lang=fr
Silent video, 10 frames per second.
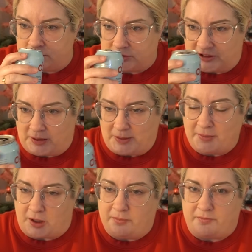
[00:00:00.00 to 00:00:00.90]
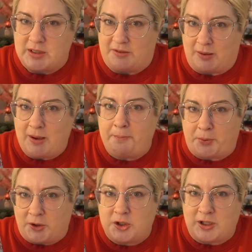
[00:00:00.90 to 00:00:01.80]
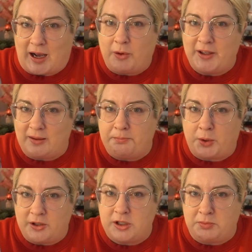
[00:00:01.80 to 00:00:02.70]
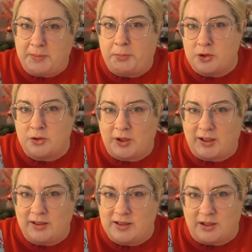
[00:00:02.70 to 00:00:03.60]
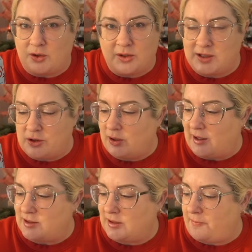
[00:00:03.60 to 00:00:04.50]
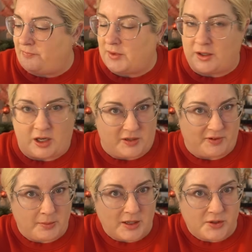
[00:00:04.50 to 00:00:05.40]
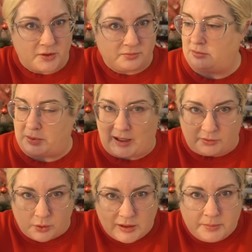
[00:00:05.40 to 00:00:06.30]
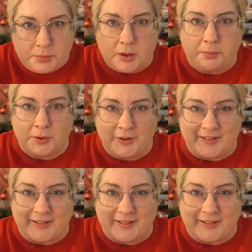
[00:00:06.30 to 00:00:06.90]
C'est vraiment comme. C'est vraiment punch. Hawaiian punch, mais pas sucré. C'est dur, à dire. J'aime vraiment ça. Bravo, Hollypop!